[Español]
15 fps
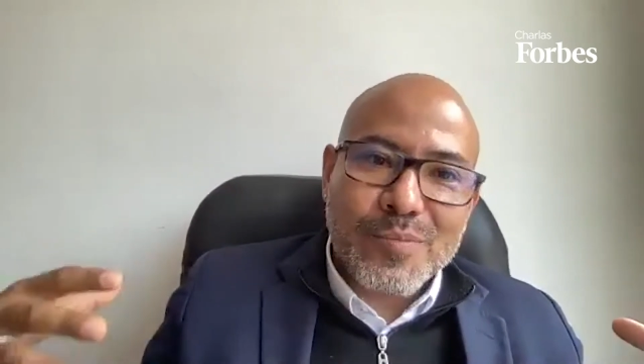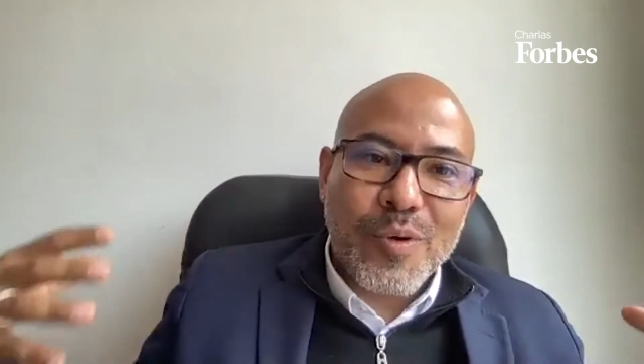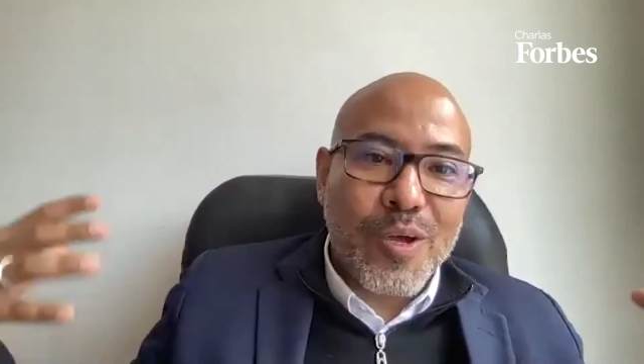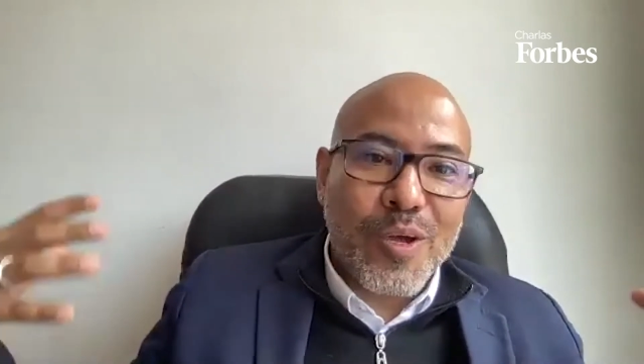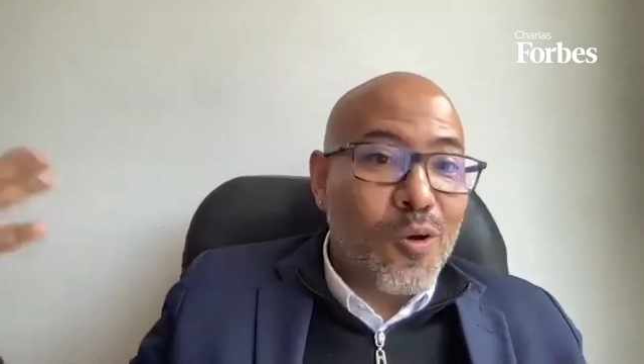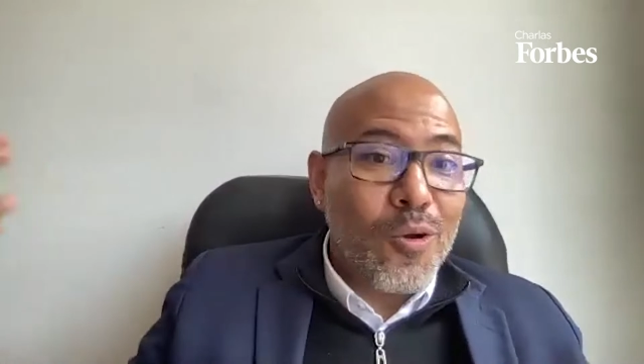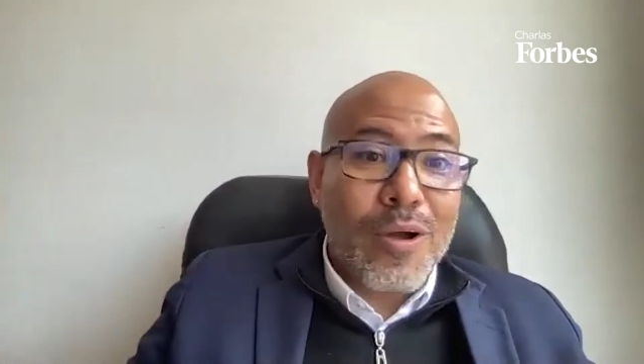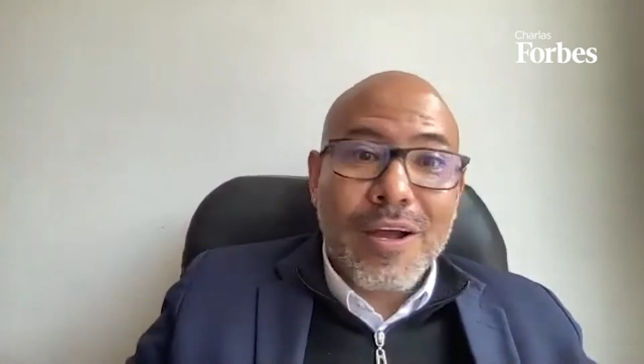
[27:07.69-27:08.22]

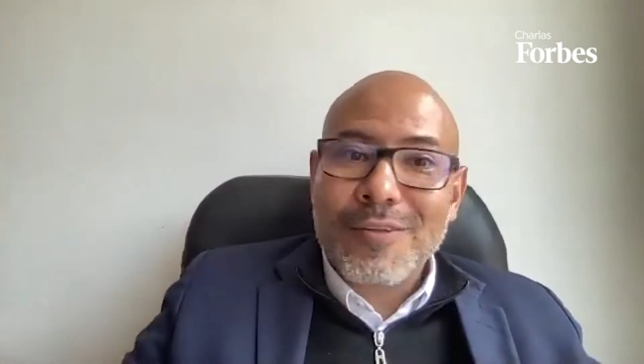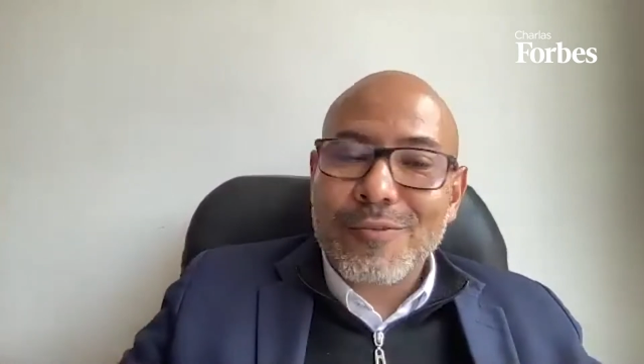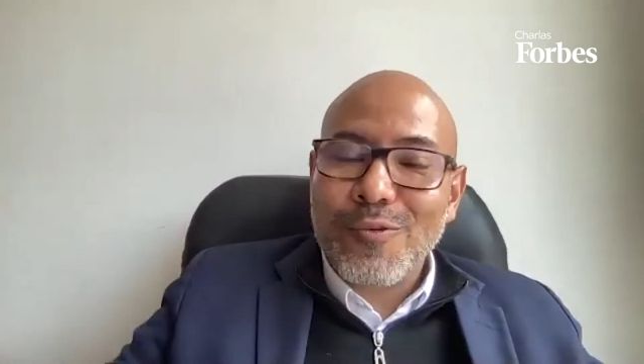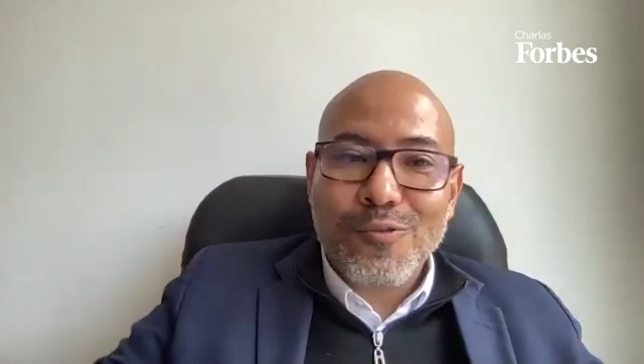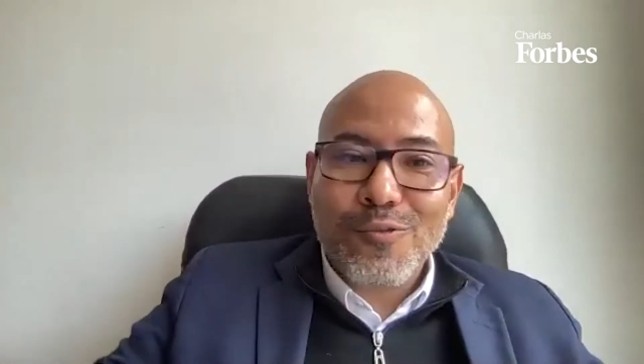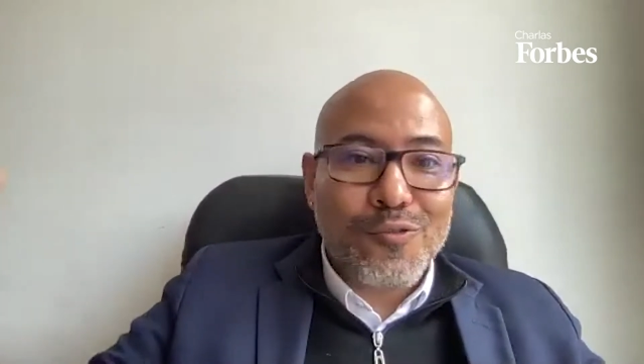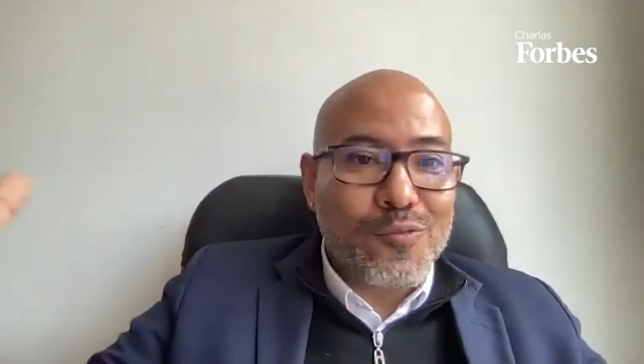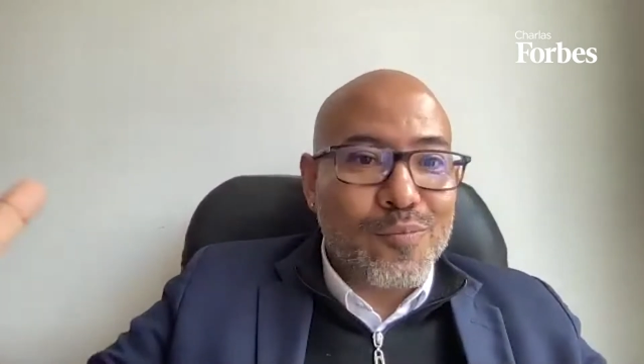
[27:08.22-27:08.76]
pueden colocar
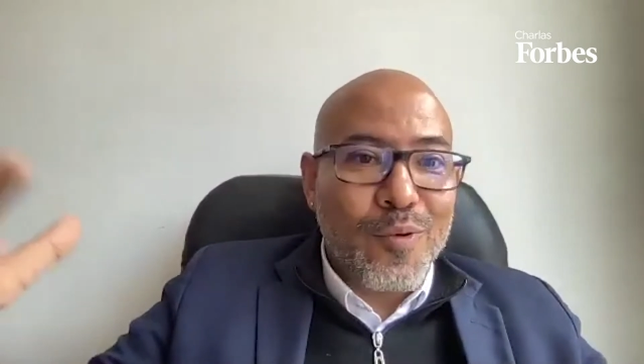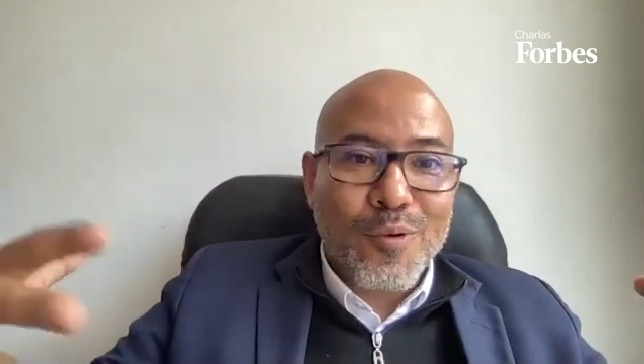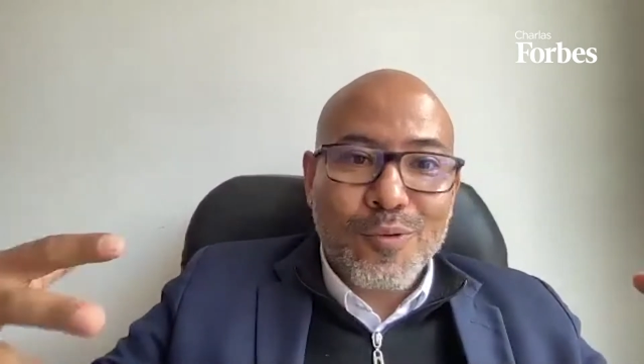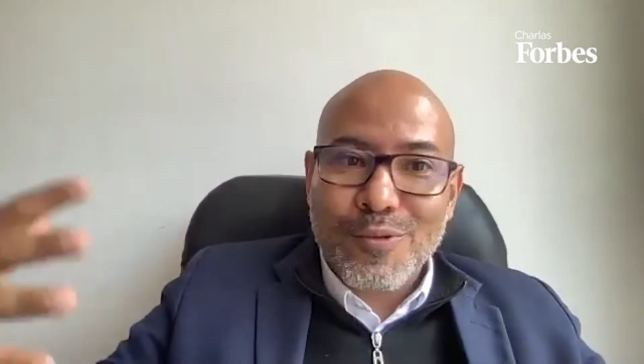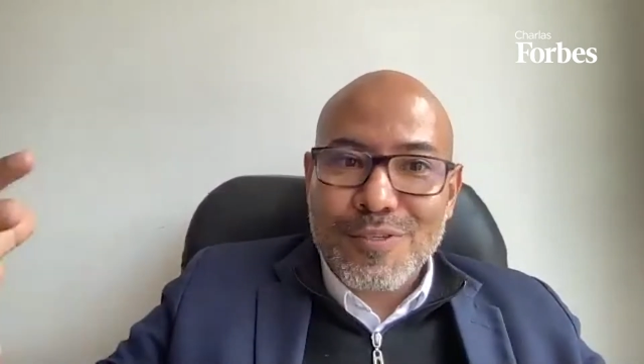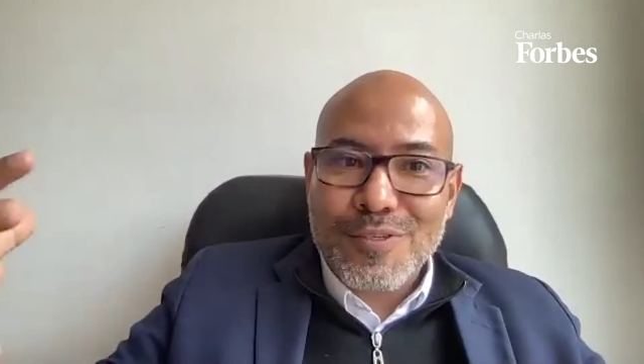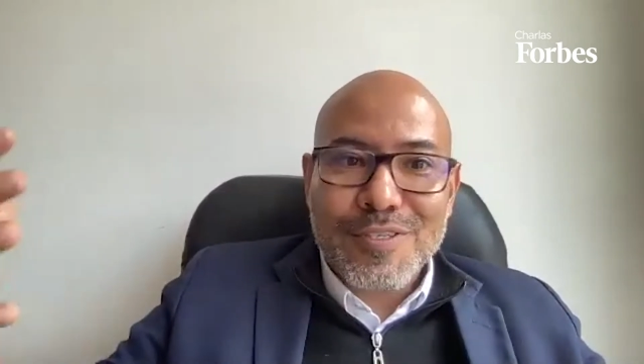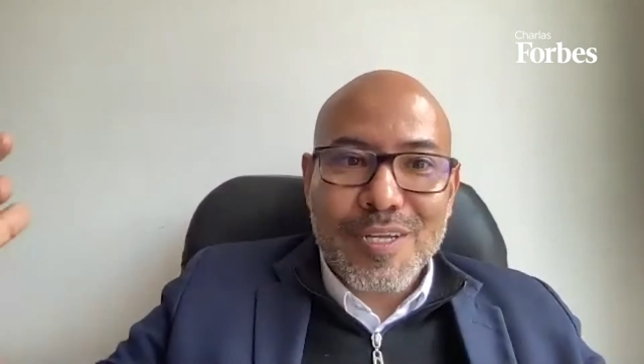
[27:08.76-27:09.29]
todos sus
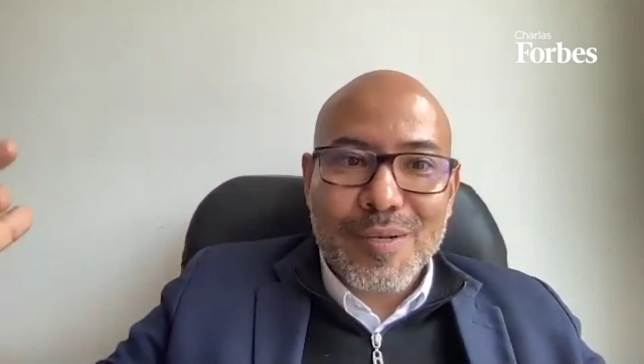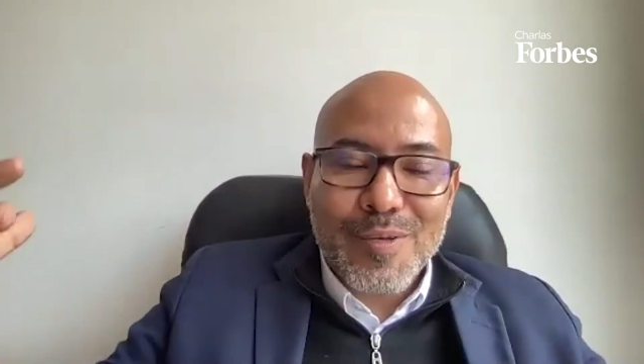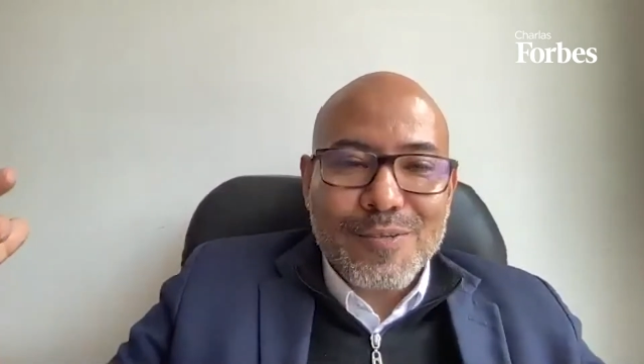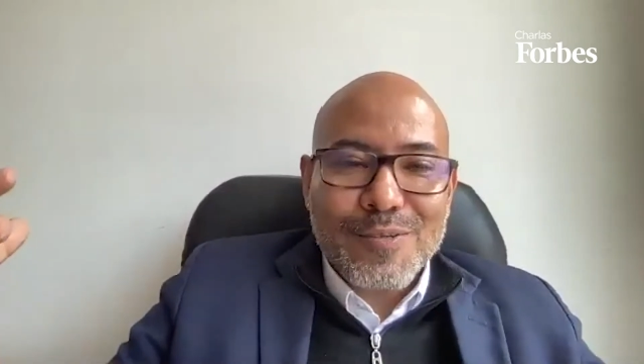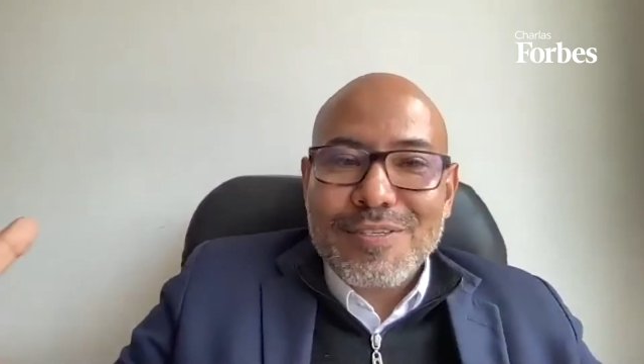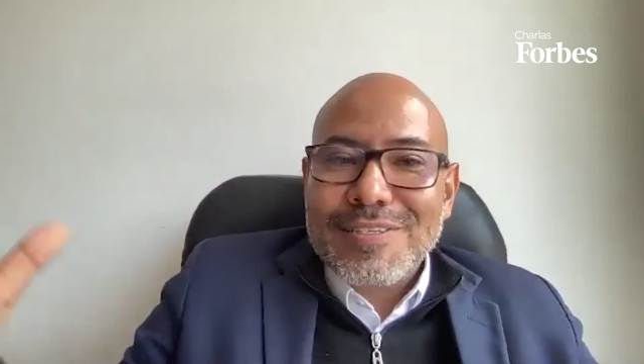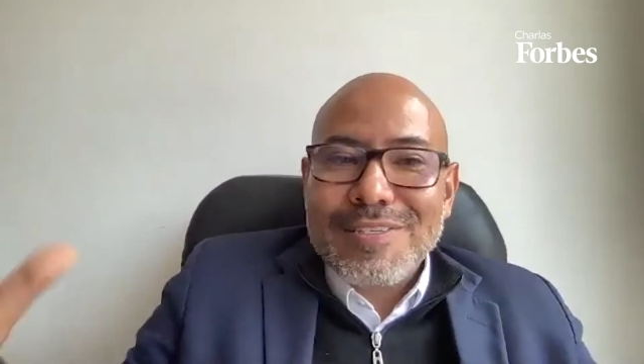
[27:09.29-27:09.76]
productos y servicios.